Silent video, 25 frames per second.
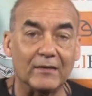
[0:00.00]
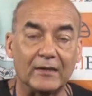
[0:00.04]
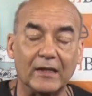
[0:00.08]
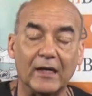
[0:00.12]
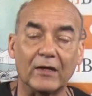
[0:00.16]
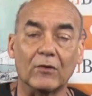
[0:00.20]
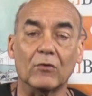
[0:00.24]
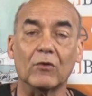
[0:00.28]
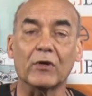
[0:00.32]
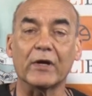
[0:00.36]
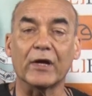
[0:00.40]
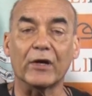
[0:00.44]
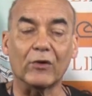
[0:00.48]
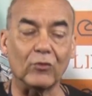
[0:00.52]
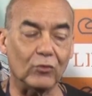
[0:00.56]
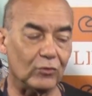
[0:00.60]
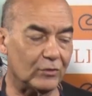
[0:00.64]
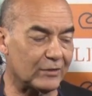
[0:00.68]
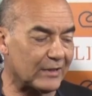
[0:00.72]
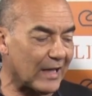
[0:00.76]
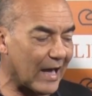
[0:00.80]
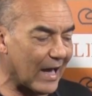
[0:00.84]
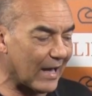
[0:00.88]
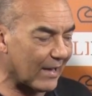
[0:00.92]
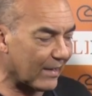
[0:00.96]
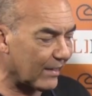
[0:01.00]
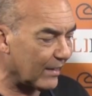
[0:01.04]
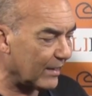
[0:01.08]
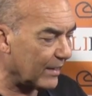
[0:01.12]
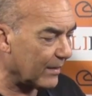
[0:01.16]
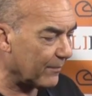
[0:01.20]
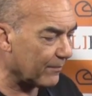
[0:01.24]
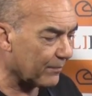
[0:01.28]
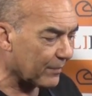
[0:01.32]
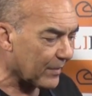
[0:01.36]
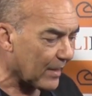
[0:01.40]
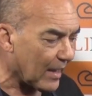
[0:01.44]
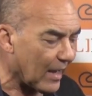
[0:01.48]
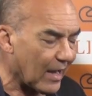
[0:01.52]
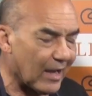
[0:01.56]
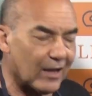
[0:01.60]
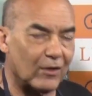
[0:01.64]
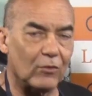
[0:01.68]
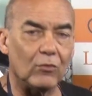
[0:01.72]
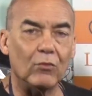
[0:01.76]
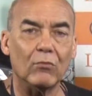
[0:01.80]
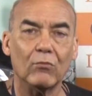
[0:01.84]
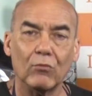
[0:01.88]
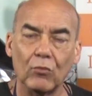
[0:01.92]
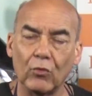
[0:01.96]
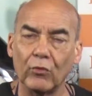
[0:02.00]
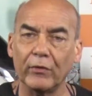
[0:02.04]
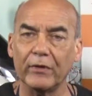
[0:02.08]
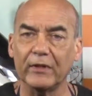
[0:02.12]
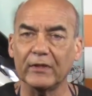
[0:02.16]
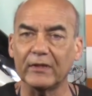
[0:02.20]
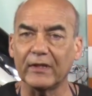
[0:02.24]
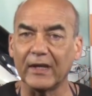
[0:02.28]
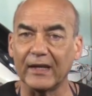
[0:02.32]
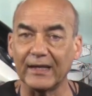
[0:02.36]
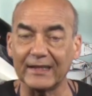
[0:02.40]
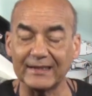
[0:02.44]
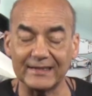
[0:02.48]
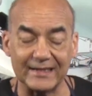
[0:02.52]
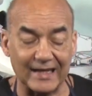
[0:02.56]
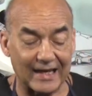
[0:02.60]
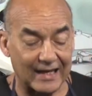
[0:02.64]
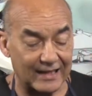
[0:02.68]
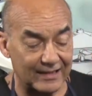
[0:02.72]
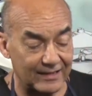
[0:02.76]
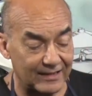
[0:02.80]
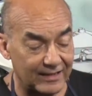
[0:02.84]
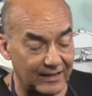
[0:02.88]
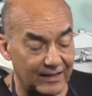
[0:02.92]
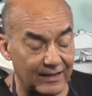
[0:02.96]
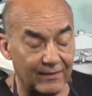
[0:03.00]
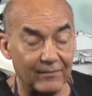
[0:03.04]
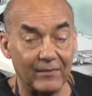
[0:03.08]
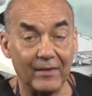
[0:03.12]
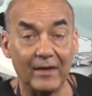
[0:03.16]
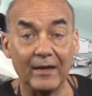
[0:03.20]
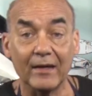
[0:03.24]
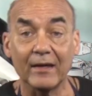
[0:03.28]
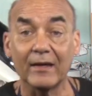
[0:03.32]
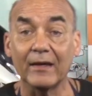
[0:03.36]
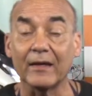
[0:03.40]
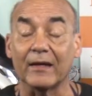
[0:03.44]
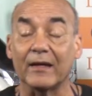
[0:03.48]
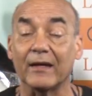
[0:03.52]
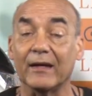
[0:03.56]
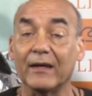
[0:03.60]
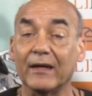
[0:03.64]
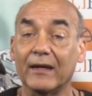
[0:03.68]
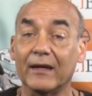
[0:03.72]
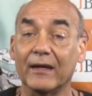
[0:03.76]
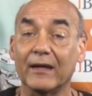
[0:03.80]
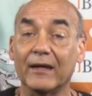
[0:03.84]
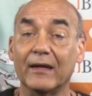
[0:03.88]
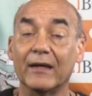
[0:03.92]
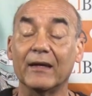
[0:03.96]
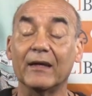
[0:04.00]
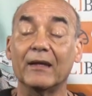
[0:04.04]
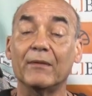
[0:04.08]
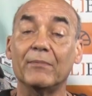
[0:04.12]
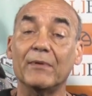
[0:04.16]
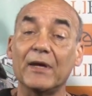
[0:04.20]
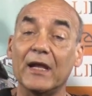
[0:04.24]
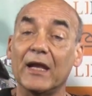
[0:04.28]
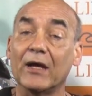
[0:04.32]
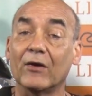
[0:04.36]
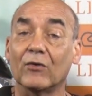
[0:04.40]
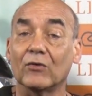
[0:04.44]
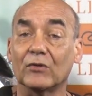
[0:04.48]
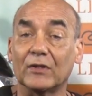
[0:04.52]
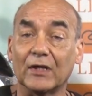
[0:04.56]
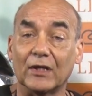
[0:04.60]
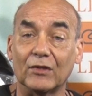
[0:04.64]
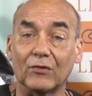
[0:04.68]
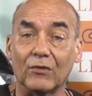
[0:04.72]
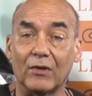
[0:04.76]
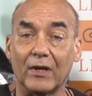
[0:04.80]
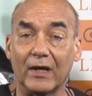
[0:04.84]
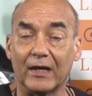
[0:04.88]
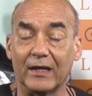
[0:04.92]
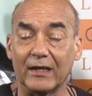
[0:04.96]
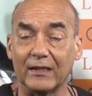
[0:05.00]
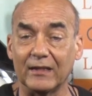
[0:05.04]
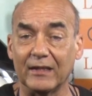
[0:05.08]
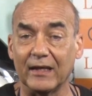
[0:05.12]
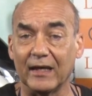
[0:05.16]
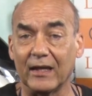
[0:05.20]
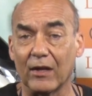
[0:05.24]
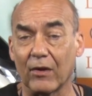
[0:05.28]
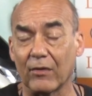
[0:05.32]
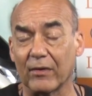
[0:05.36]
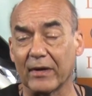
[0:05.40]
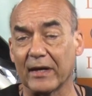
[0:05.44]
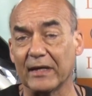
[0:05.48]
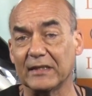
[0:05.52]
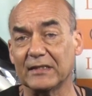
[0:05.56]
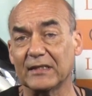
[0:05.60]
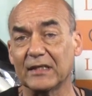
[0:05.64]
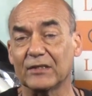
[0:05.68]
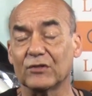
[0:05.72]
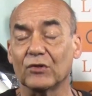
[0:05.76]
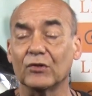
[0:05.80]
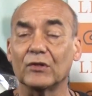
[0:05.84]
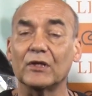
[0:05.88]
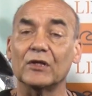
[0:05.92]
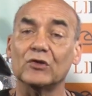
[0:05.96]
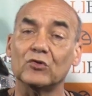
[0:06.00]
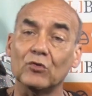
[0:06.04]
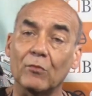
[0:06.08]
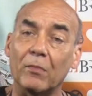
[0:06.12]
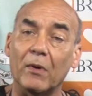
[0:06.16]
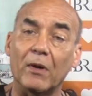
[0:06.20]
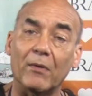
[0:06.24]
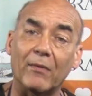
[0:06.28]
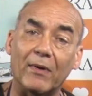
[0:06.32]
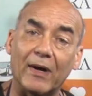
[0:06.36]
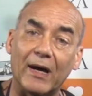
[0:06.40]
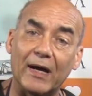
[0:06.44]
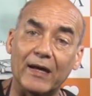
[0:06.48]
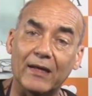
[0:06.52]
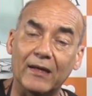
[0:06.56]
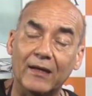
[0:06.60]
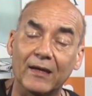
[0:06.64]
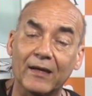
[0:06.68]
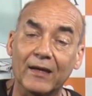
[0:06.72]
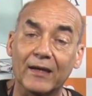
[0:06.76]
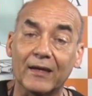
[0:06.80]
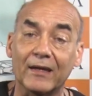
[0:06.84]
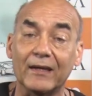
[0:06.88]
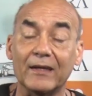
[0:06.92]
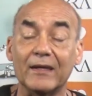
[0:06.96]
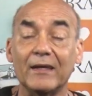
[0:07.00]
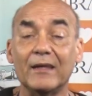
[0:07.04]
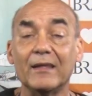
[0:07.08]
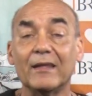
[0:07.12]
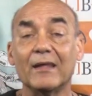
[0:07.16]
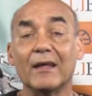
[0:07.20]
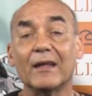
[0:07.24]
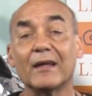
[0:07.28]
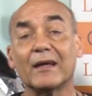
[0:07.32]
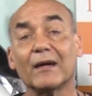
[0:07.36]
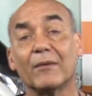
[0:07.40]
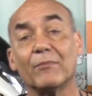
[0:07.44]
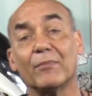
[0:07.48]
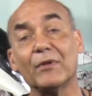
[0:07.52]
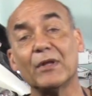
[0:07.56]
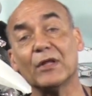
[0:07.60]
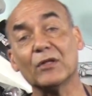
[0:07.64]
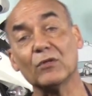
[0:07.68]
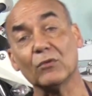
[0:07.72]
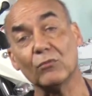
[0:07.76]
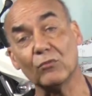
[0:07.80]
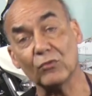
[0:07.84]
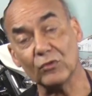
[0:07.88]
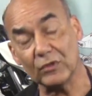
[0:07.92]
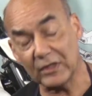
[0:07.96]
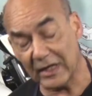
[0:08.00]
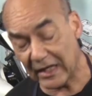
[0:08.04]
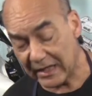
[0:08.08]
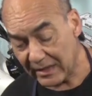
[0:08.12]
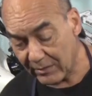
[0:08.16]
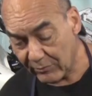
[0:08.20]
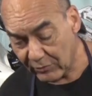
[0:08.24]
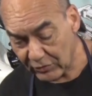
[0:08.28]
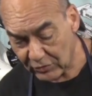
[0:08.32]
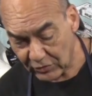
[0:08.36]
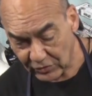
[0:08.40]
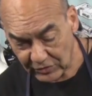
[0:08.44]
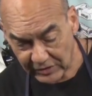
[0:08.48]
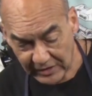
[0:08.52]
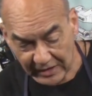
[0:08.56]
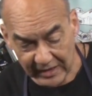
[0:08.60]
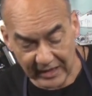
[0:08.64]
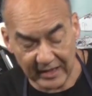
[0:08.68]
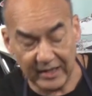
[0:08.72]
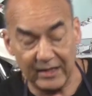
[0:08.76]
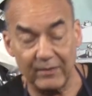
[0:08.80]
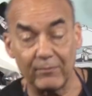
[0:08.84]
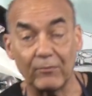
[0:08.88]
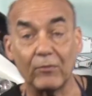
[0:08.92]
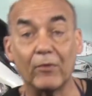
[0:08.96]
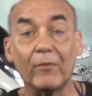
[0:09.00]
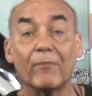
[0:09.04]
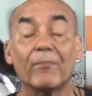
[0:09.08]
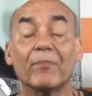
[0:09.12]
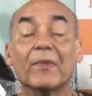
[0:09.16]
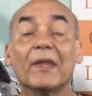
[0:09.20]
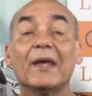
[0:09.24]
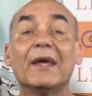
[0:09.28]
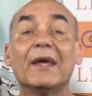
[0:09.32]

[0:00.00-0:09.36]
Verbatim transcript: tengo que contarle algo muy interesante que viene contando la gente de la organización del Superbike y del Campeonato Mundial de Motociclismo,